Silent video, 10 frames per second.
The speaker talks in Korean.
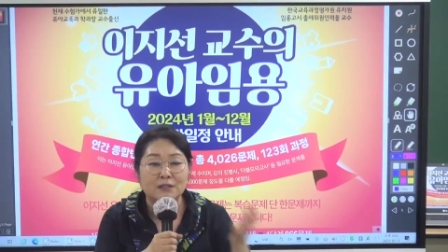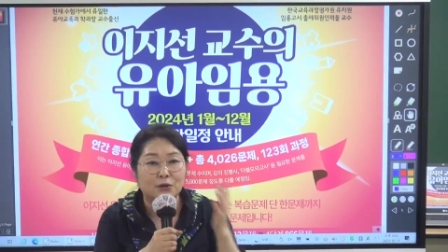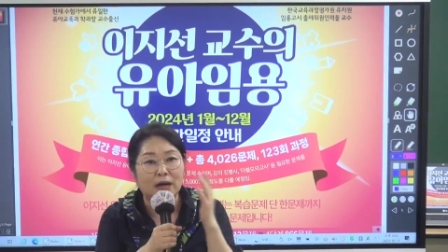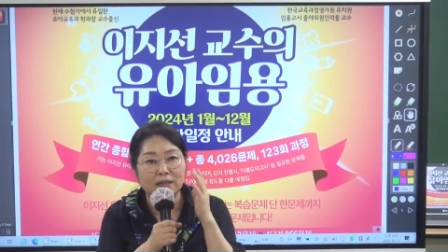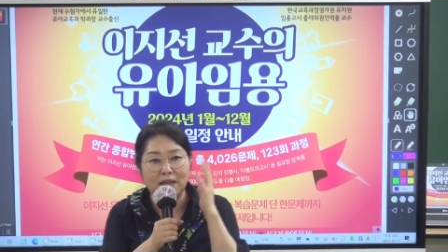
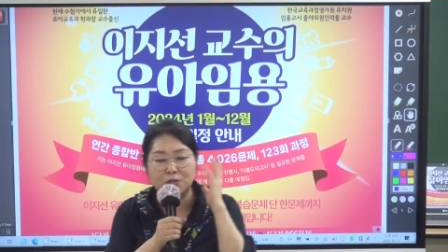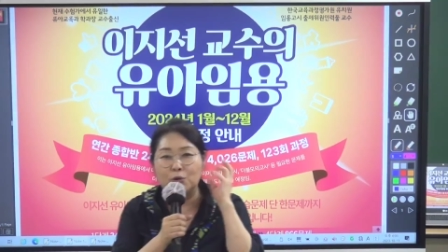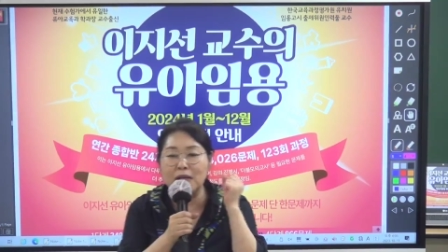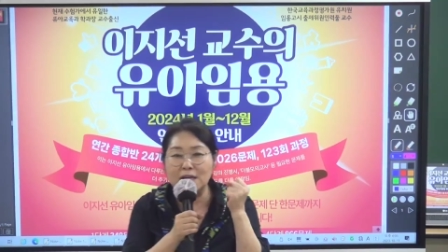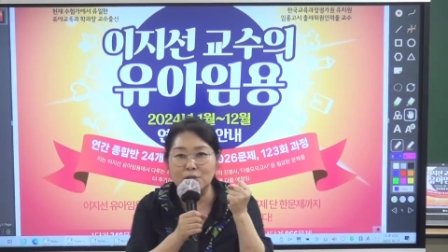저한테
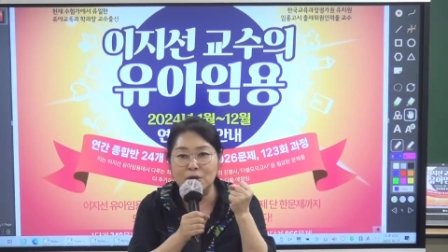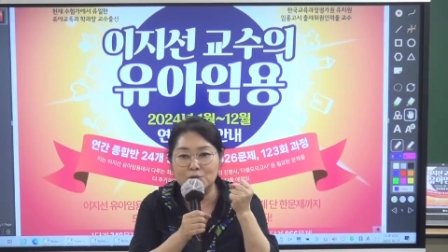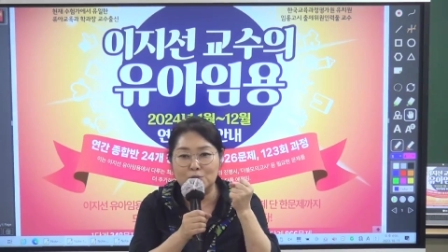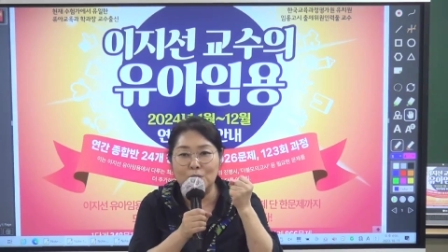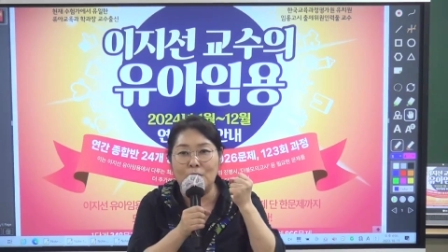
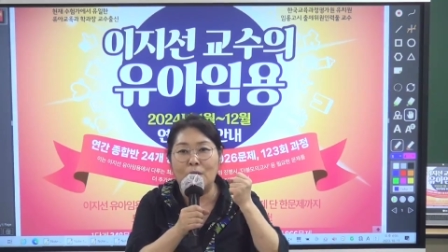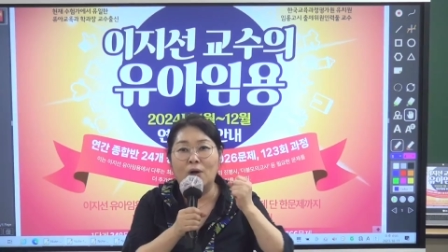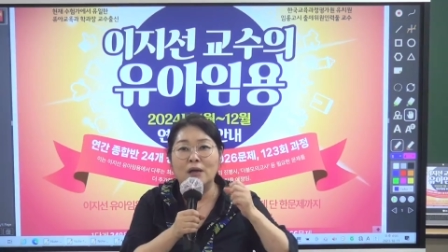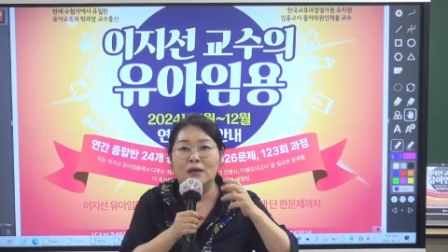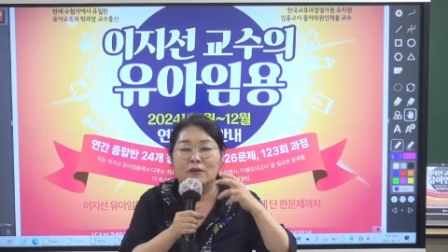
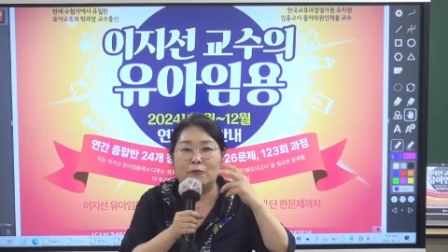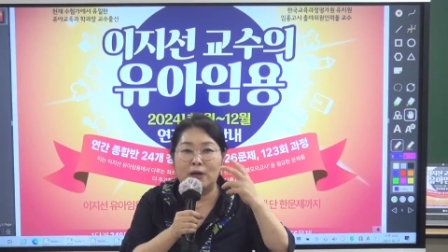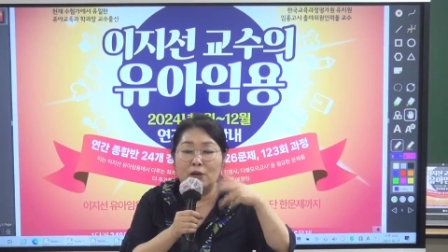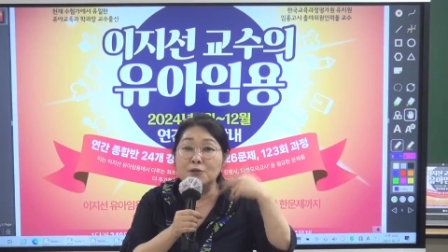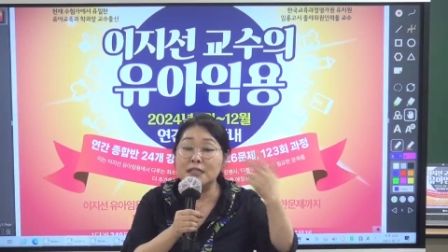전화하셔가지고
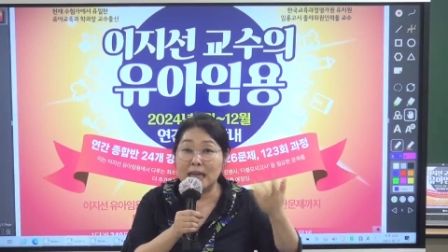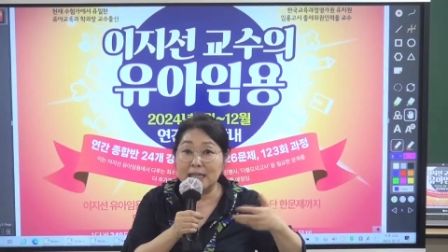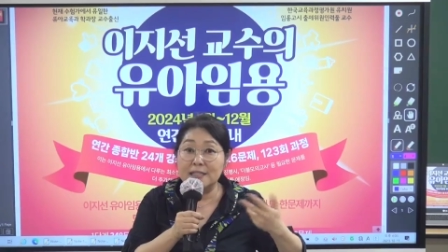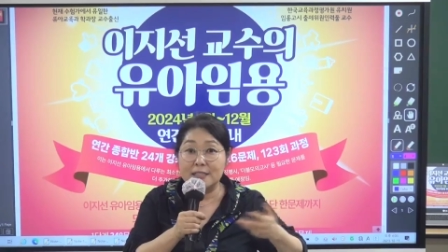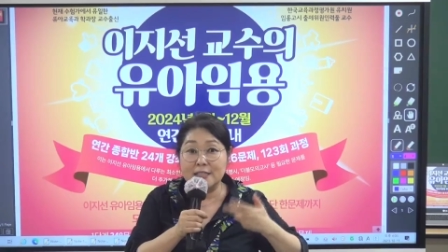왜 연세
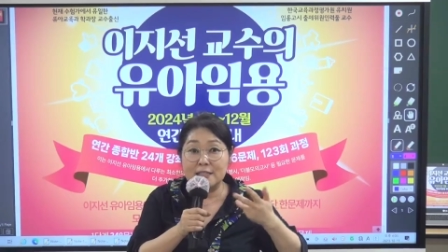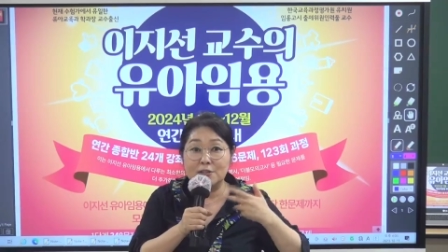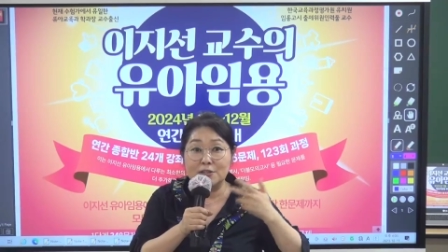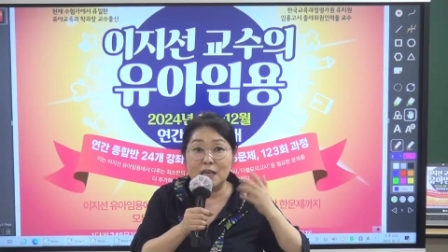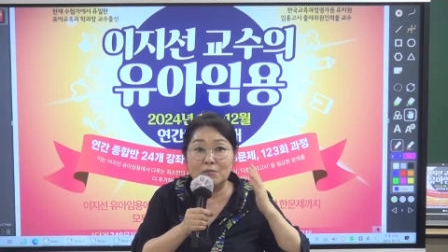있으신
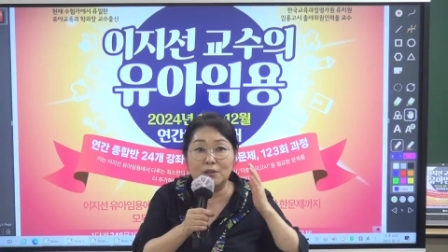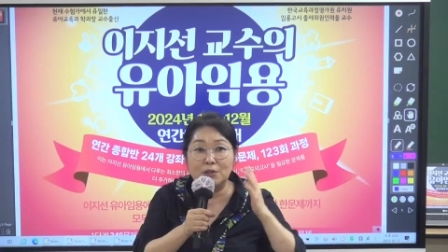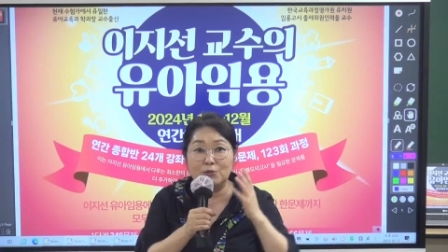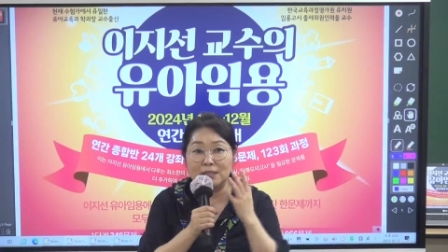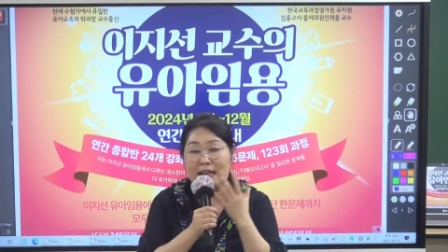
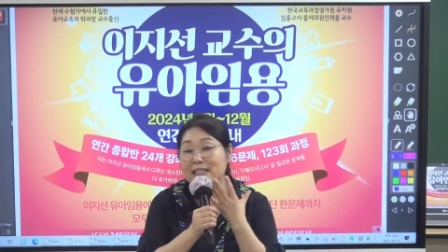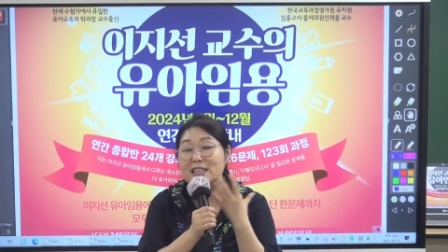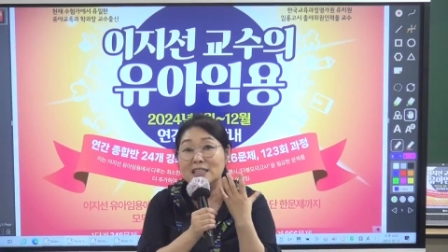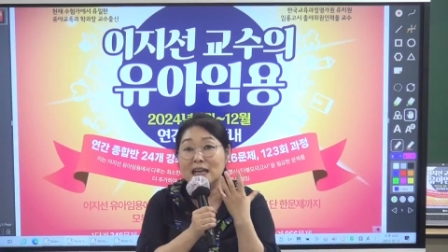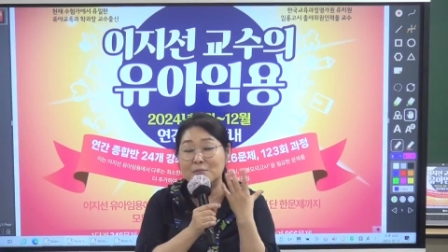선생님들은 왜
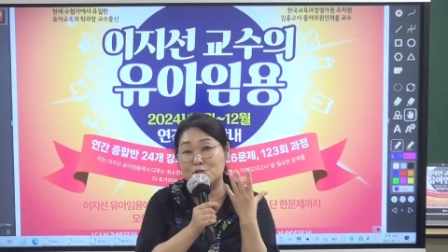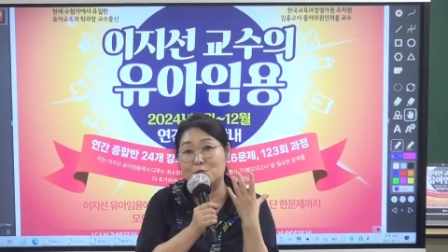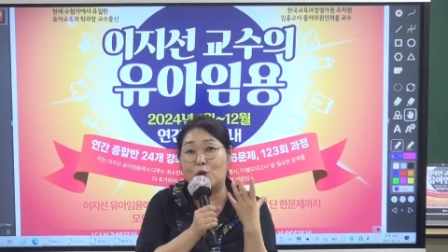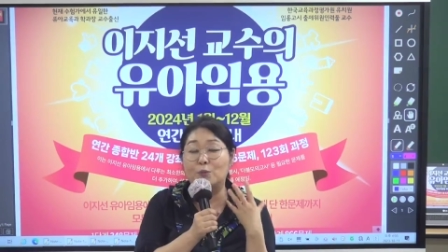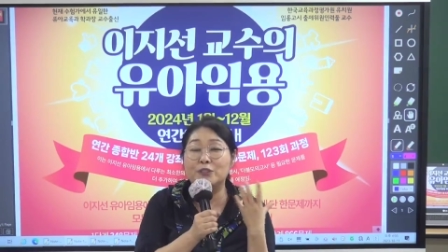자신감이
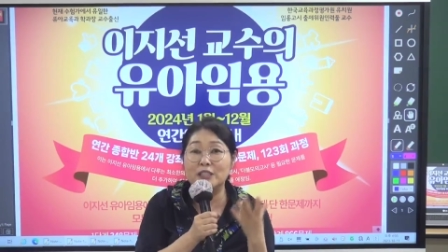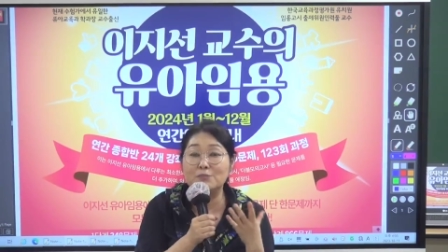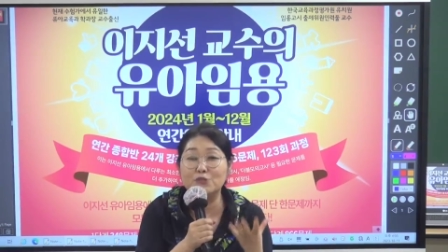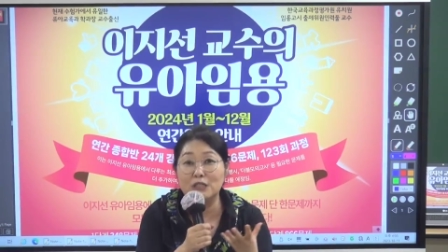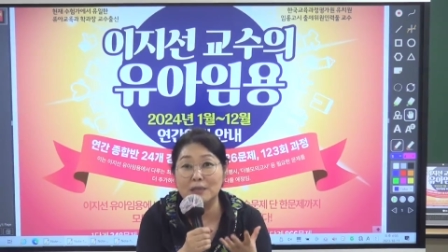좀
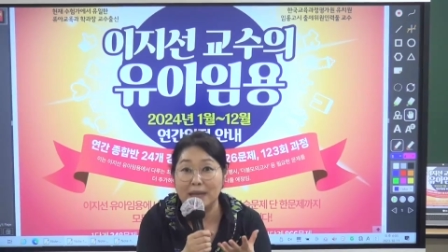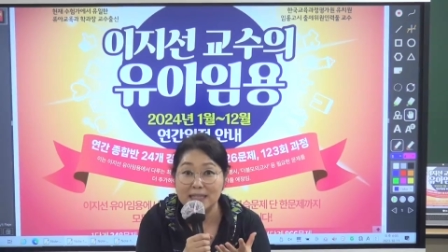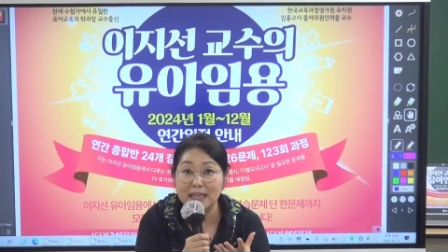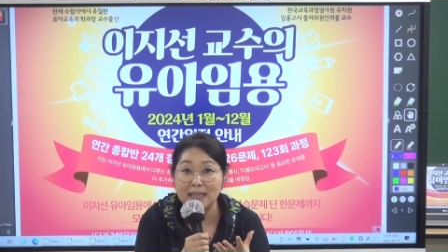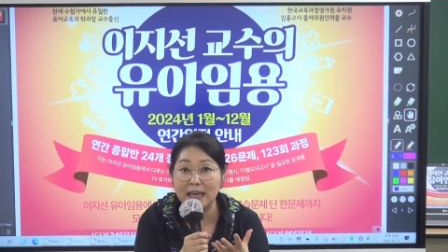없으신 분들이
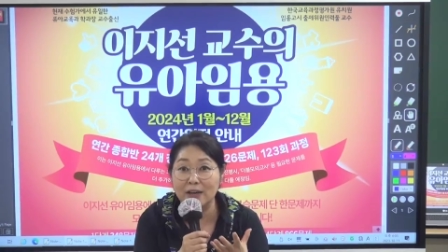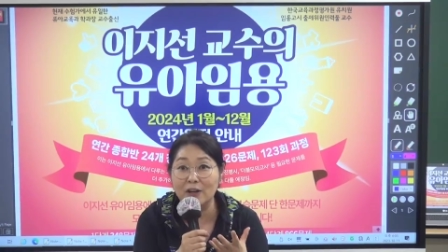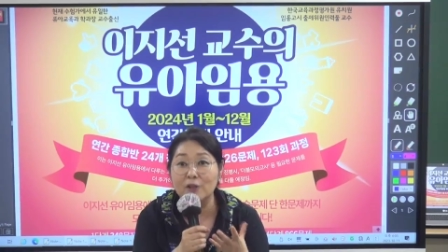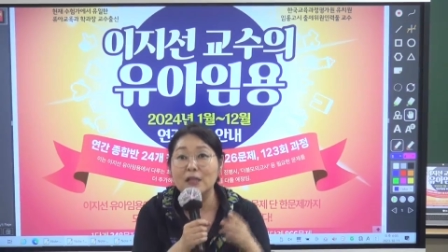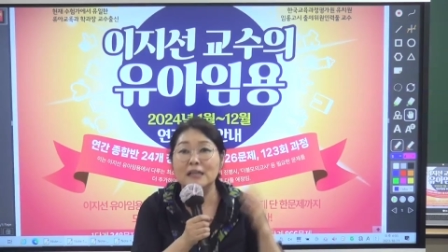
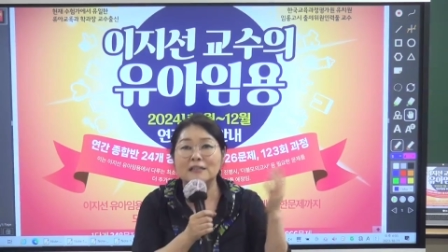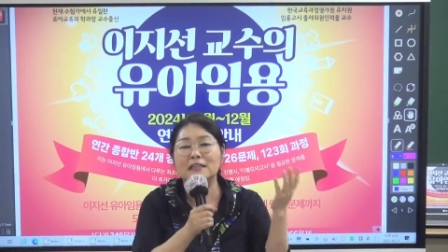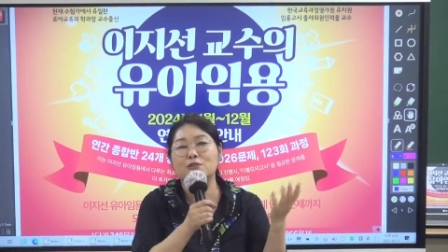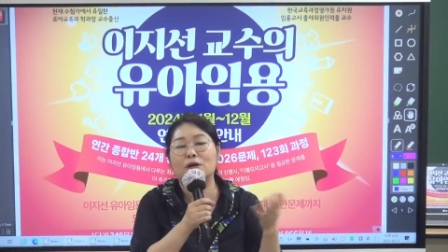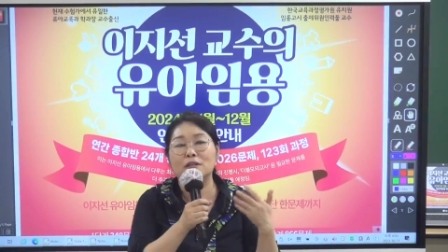많잖아요.
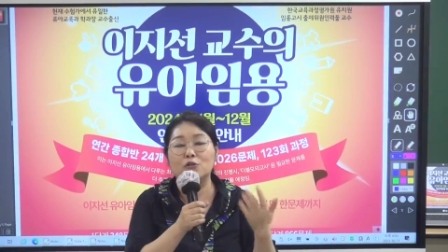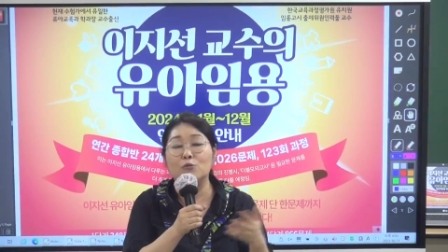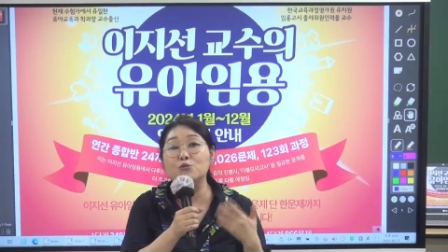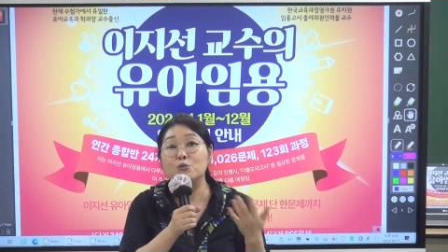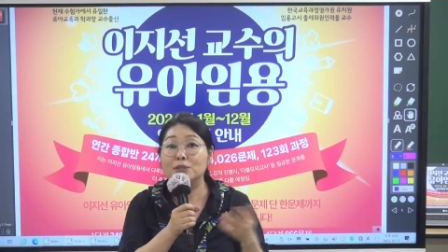근데 저한테
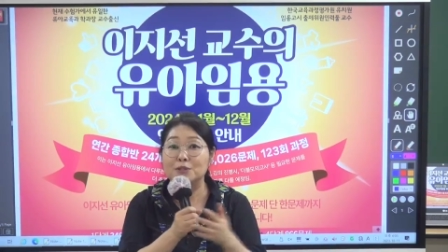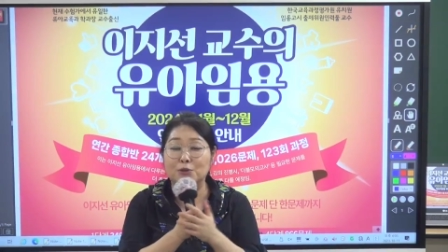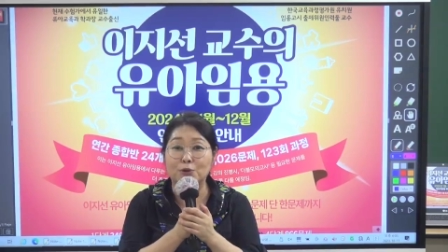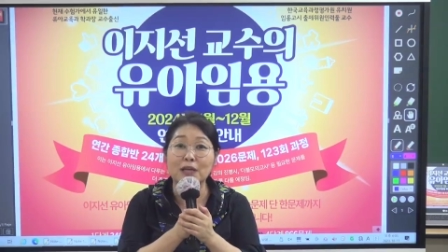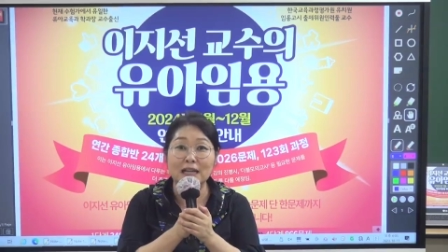너무 좋아서
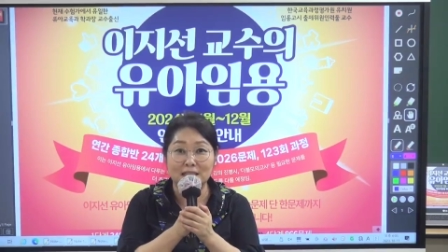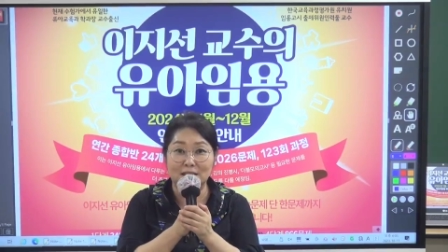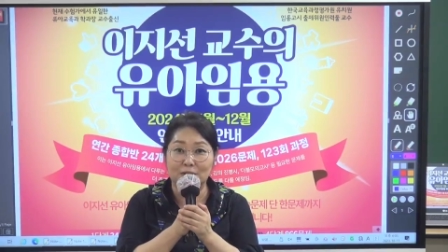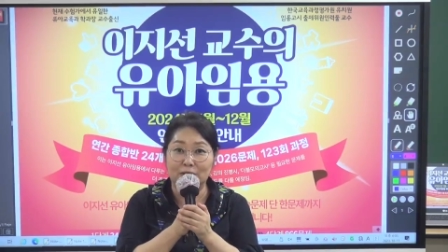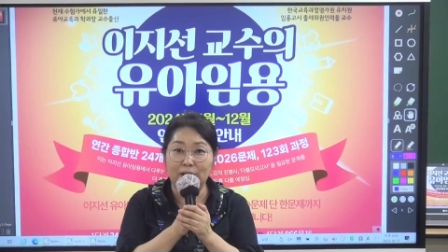
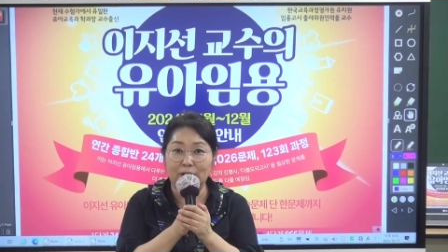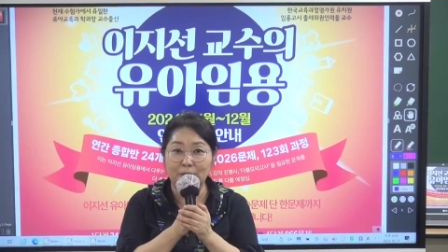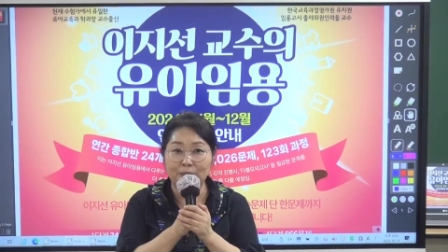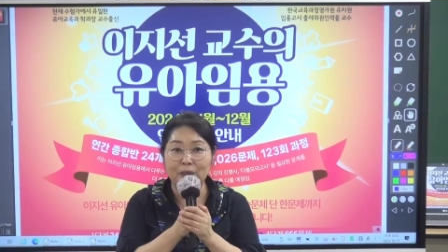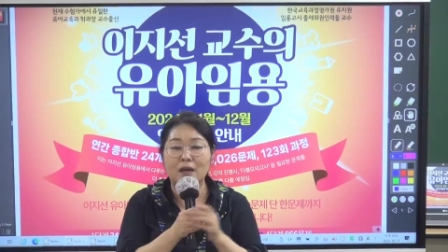전화하시는 거예요.